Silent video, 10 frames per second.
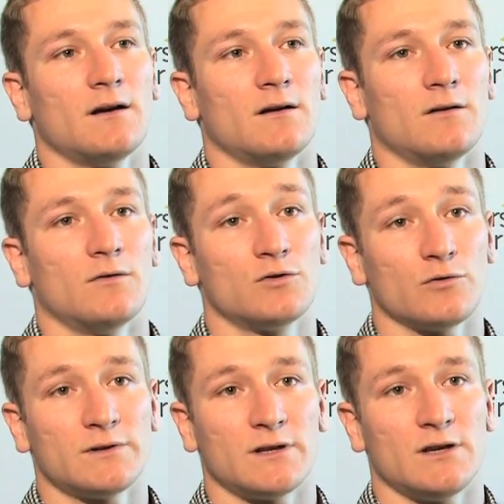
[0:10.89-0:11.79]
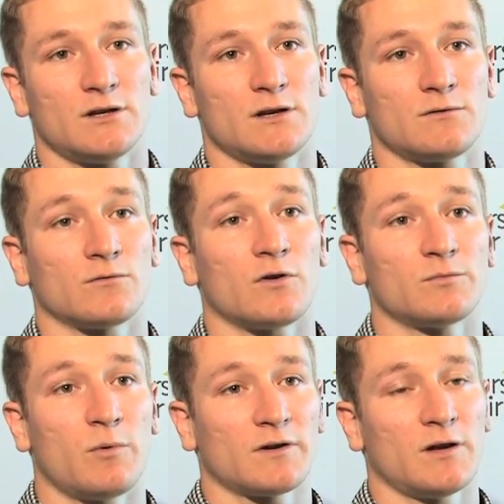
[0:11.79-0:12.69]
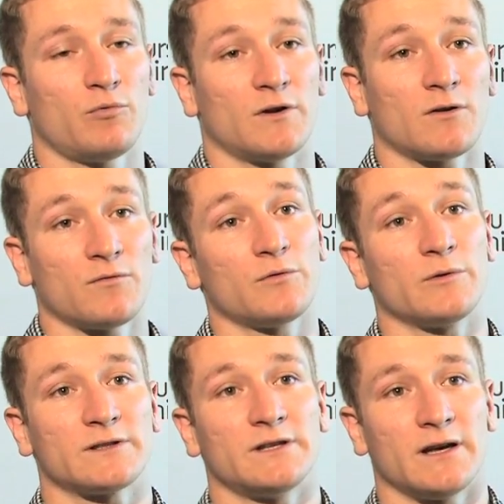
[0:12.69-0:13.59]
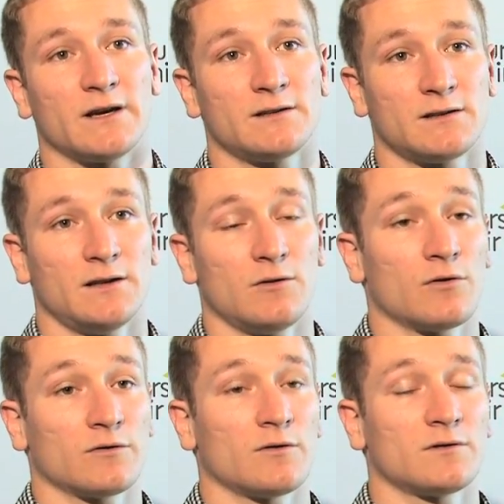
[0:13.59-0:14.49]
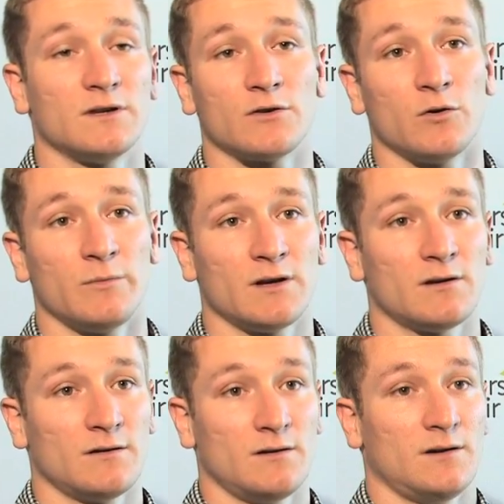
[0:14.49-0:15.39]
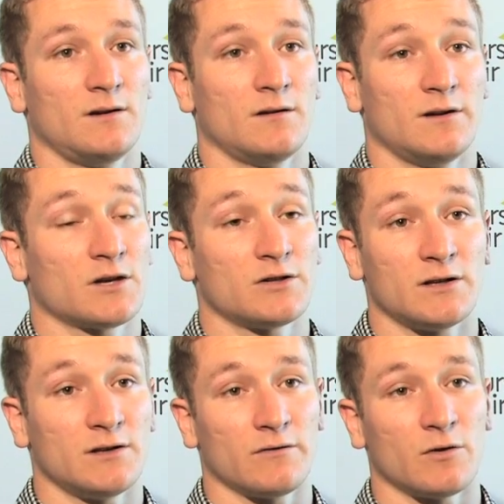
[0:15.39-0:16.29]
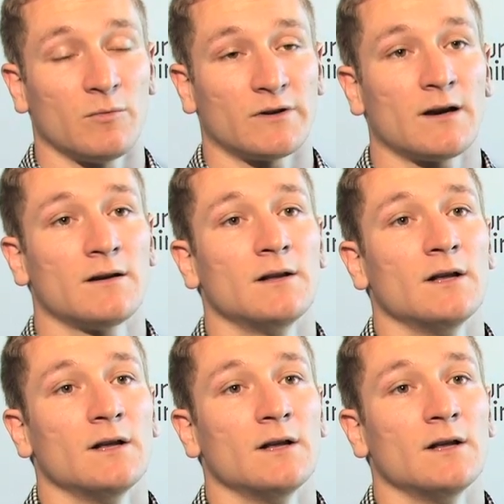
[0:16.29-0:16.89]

Euh, aujourd'hui, ces déchets sont transportés pour être enfouis ou incinérés, ce qui n'a aucun sens ni économique, ni énergétique, ni environnemental.